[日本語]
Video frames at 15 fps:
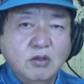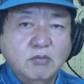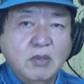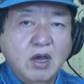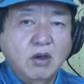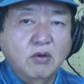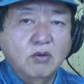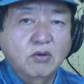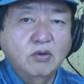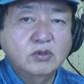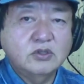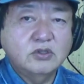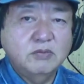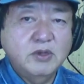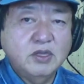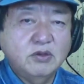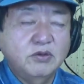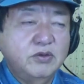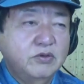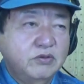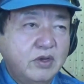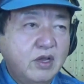まあ大隅と
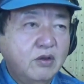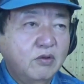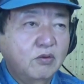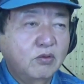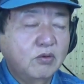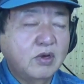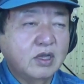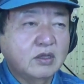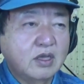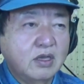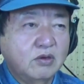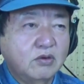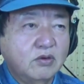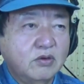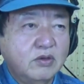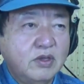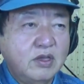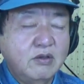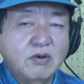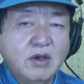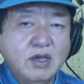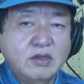いうね、大型の
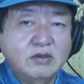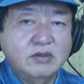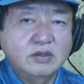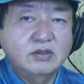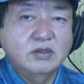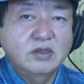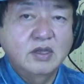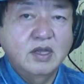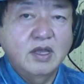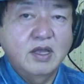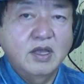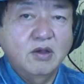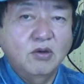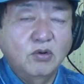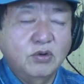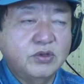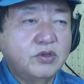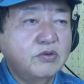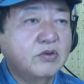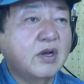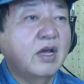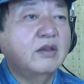いわゆるえー、補
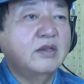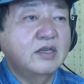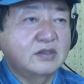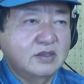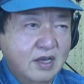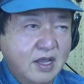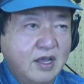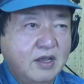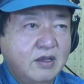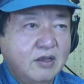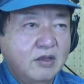給艦ですね、